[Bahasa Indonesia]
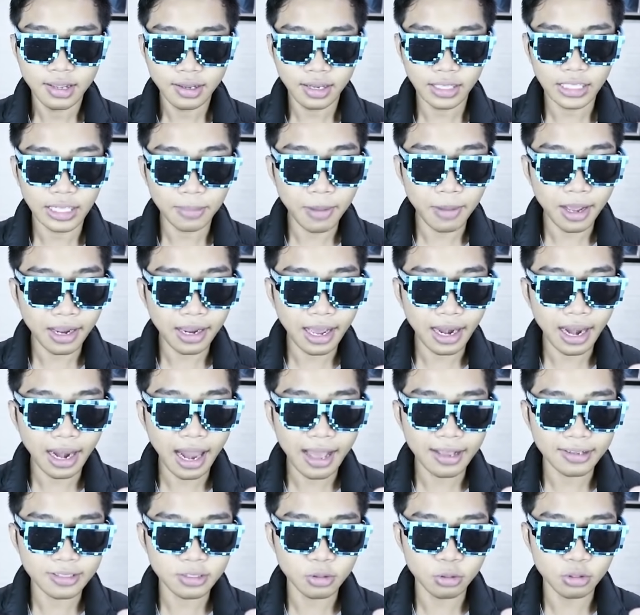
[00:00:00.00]
kita bakal
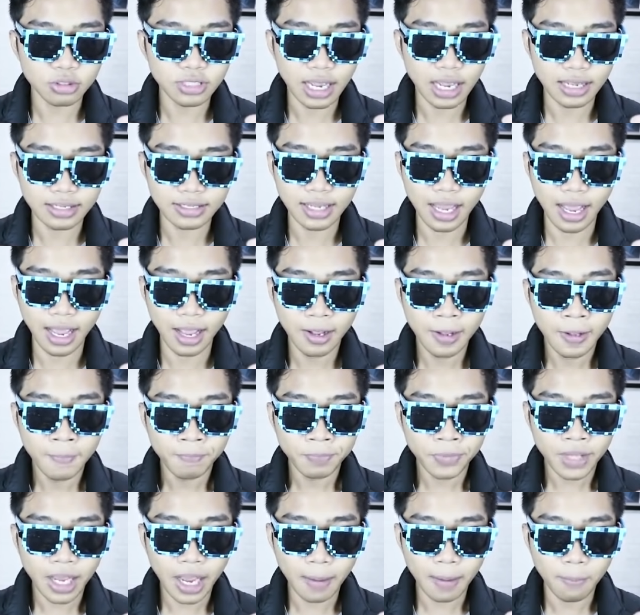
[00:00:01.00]
langsung saja
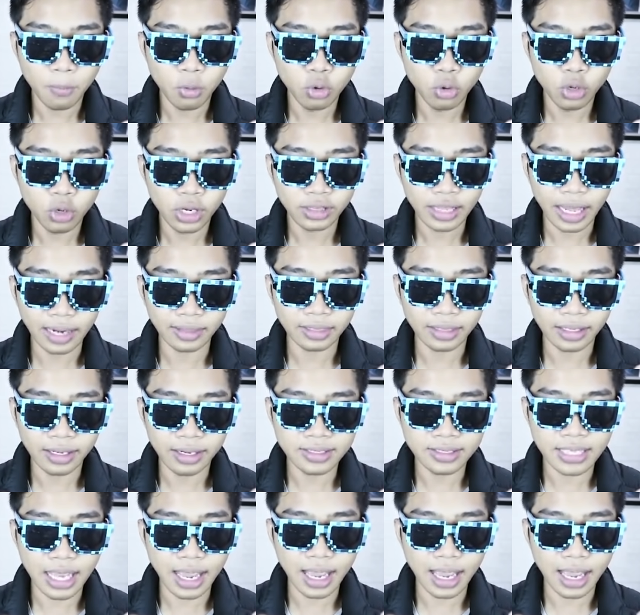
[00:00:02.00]
uh, bunuh ini turtle nih